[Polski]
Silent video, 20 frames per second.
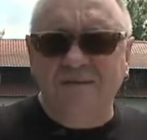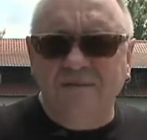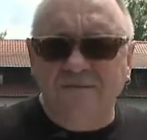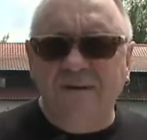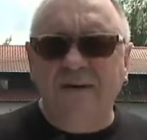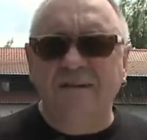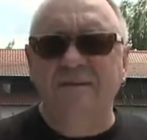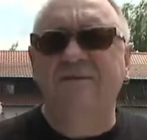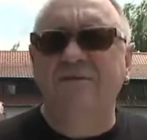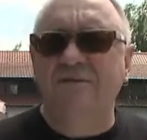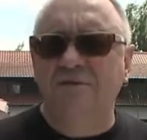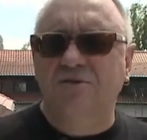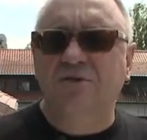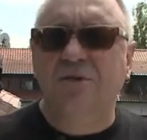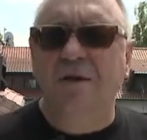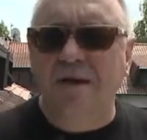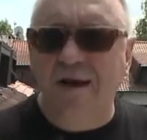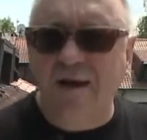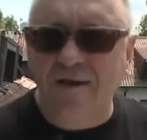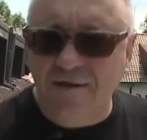dwa dni
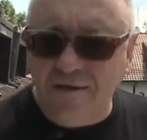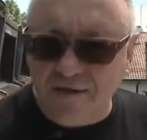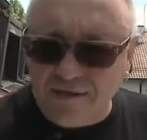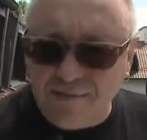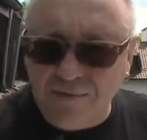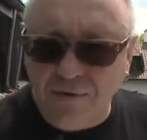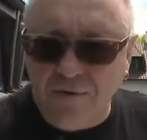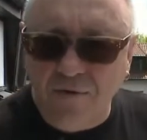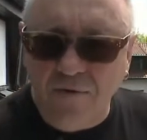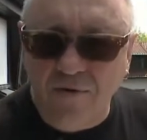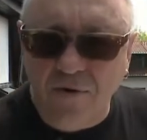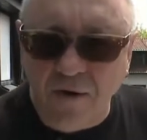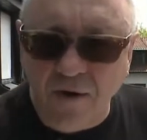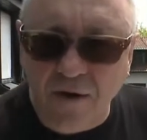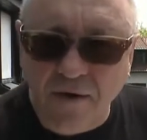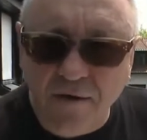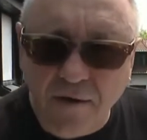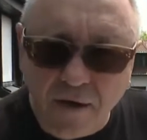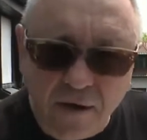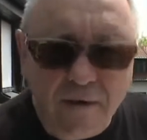czekali na swoją
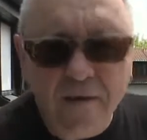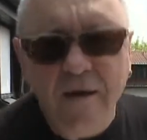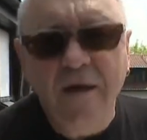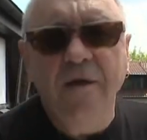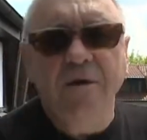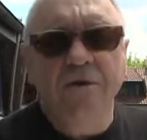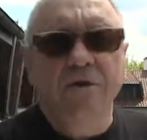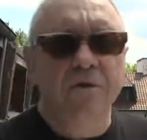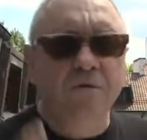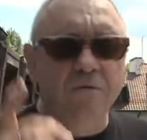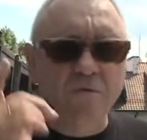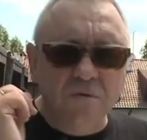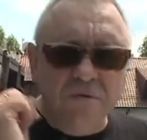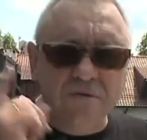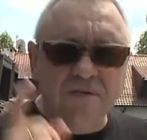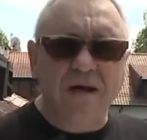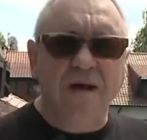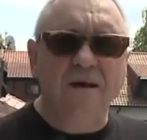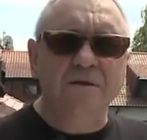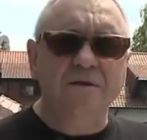kolejkę i
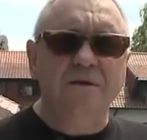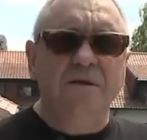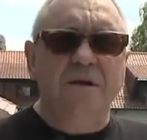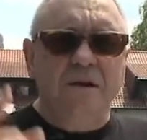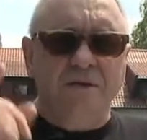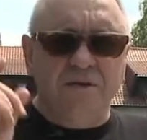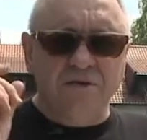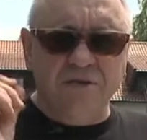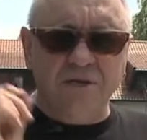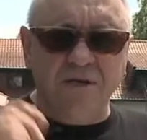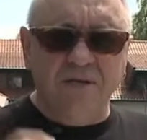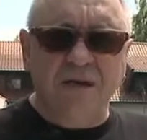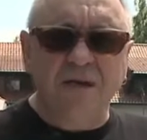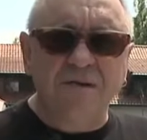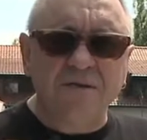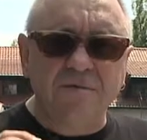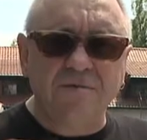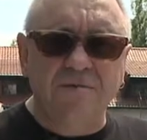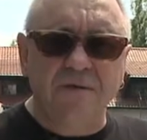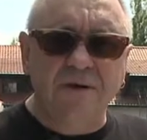uznali, że
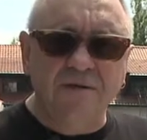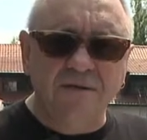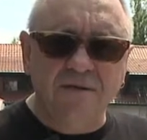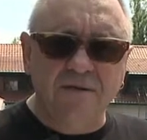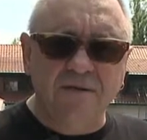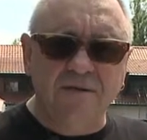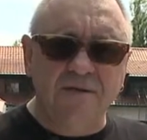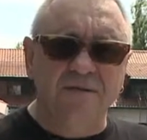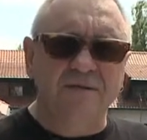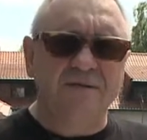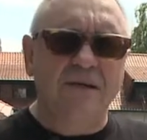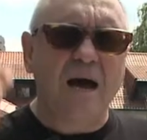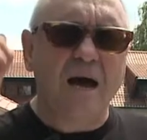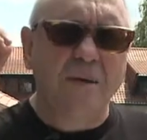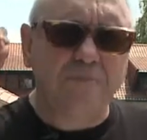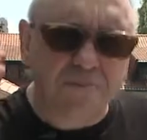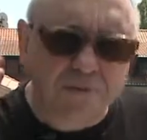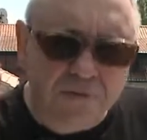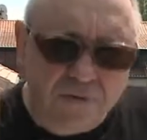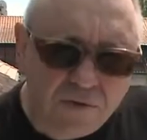nasz werdykt jest
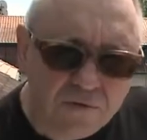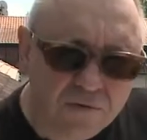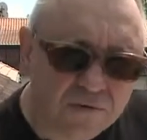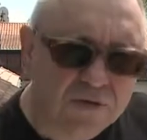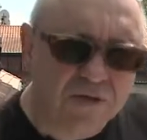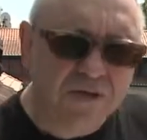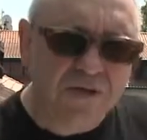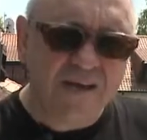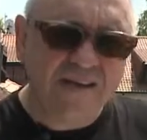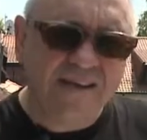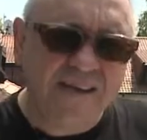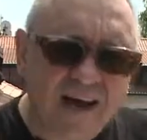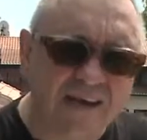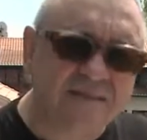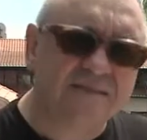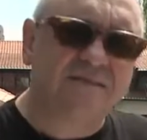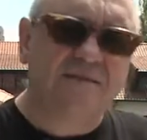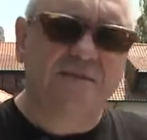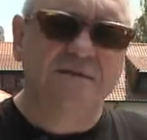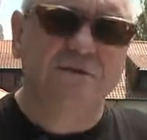absolutnie
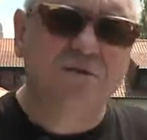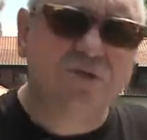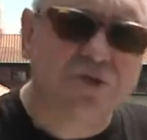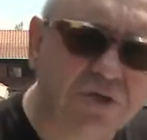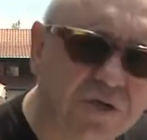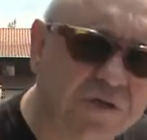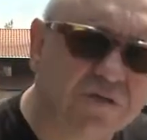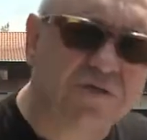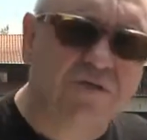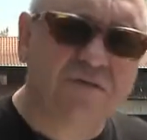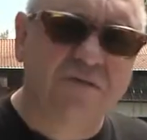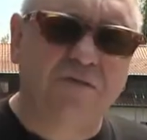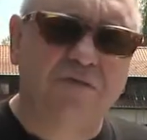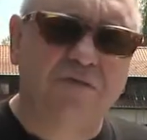jasny, czysty,